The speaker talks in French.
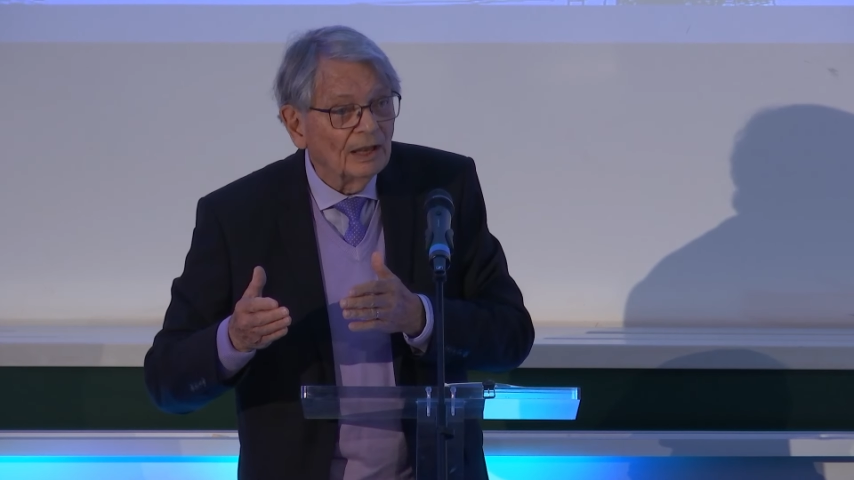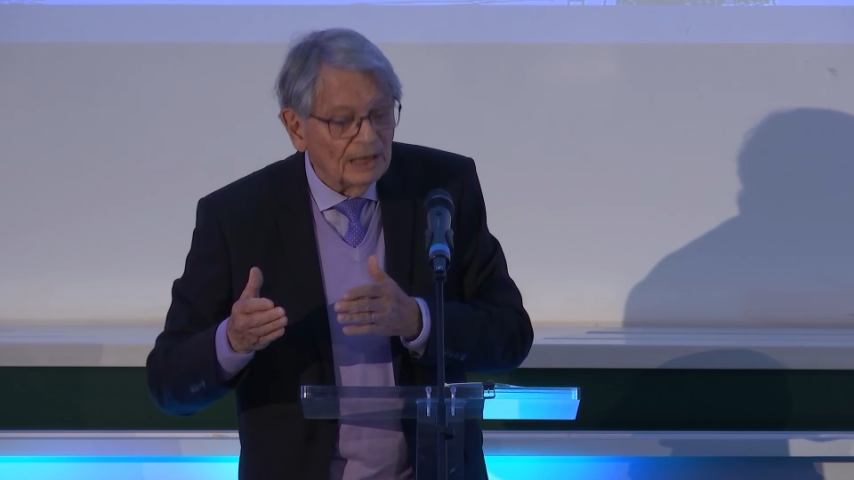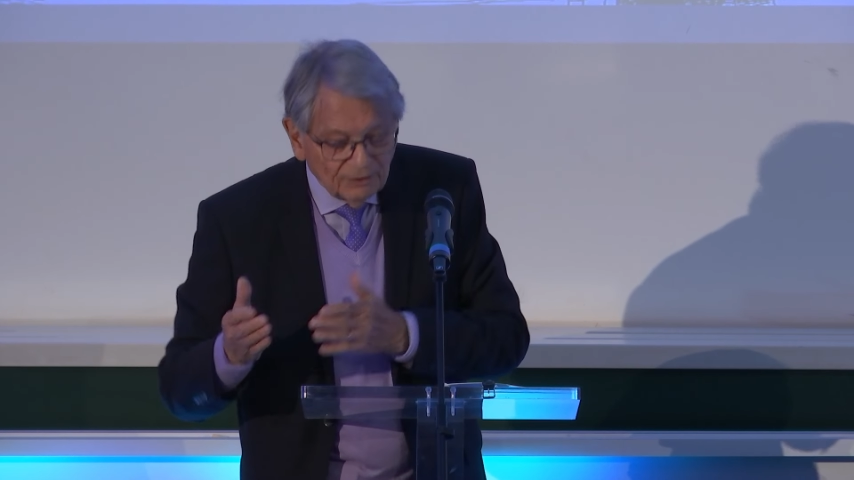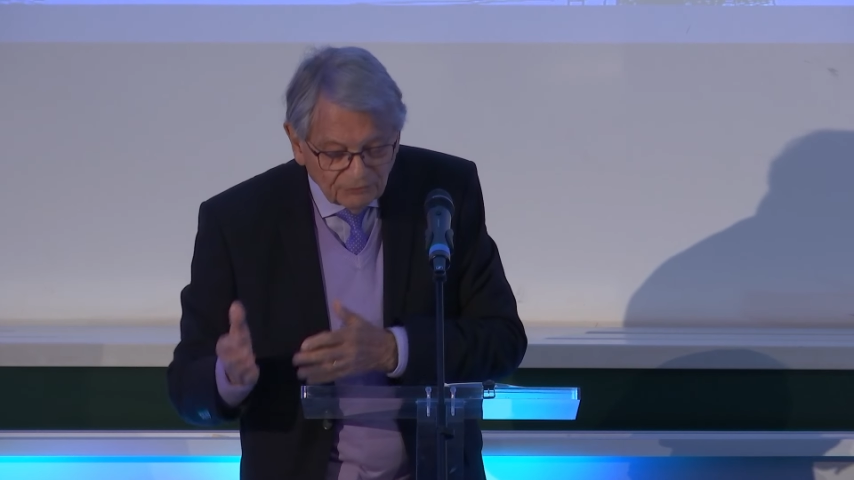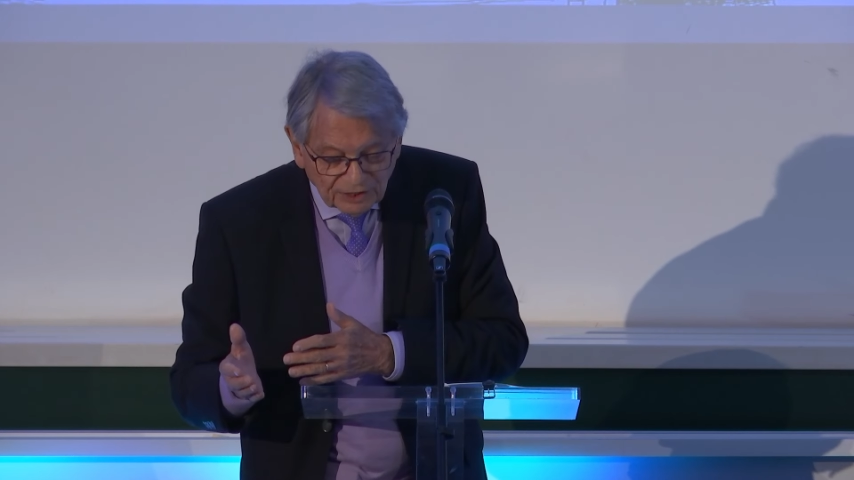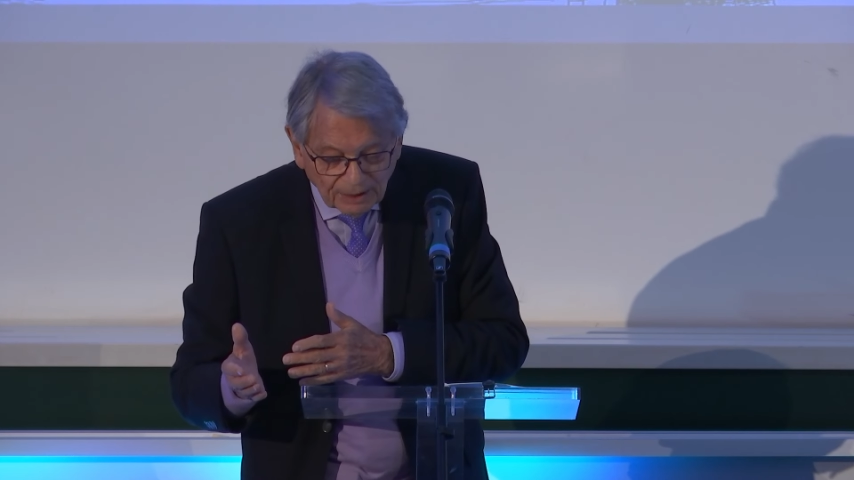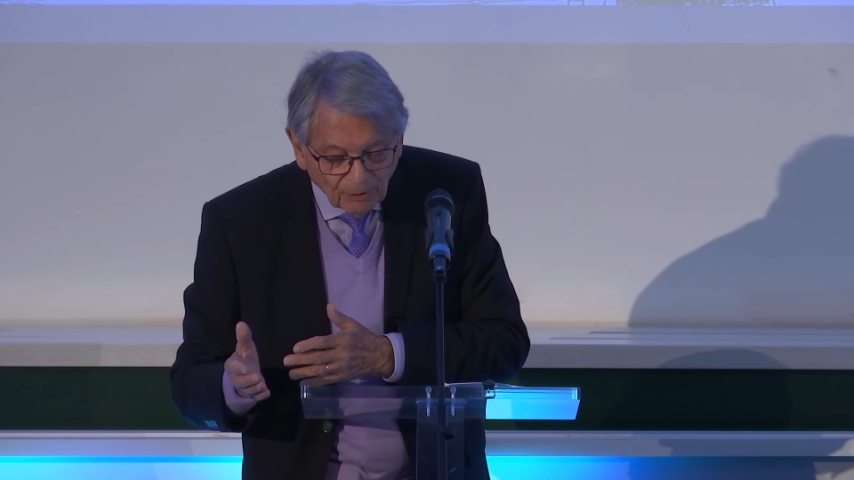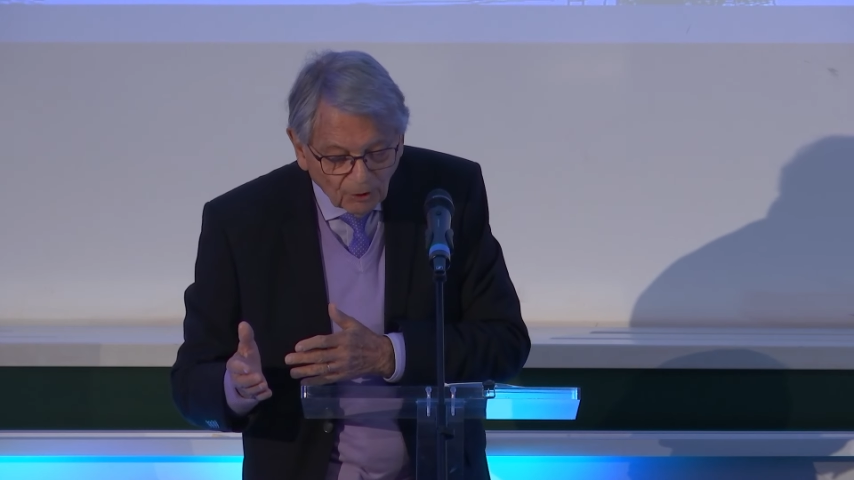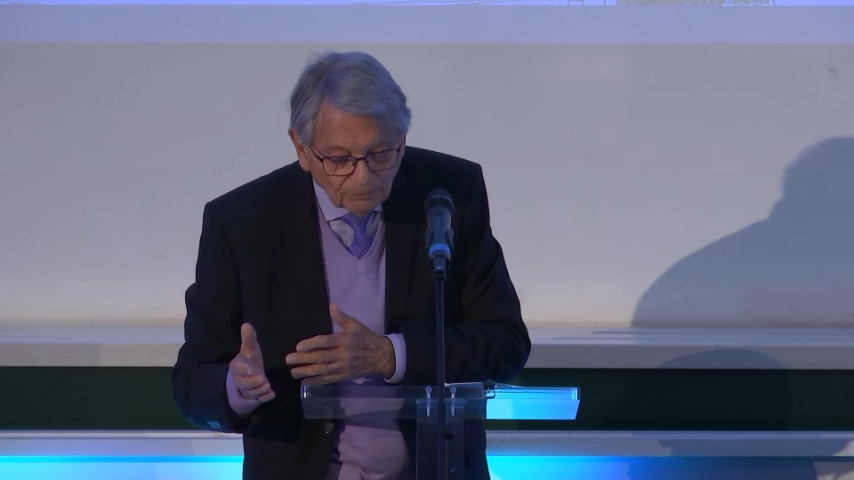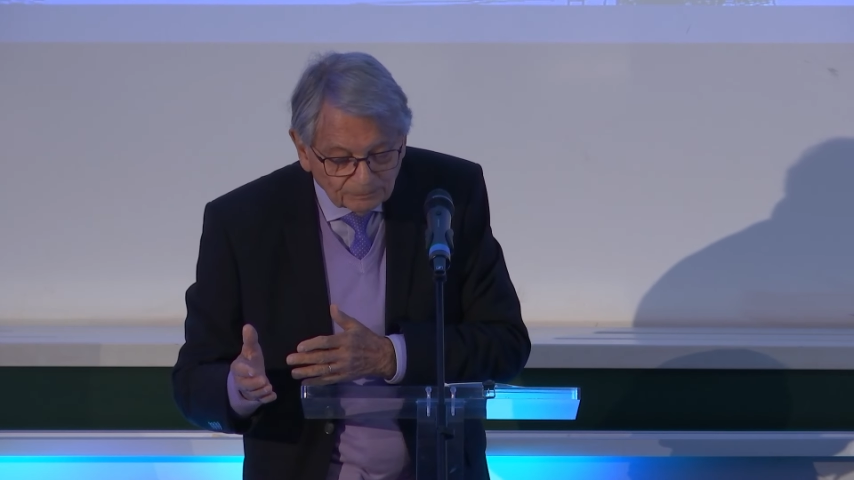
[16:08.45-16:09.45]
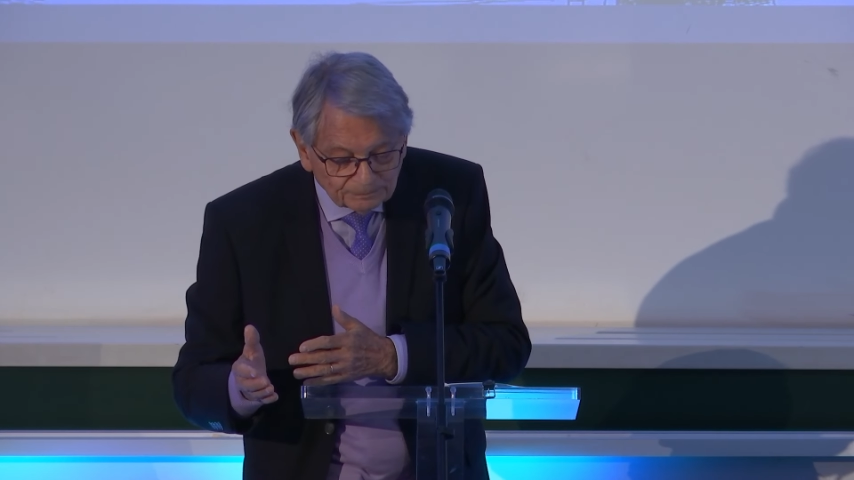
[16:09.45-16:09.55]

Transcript: évidemment.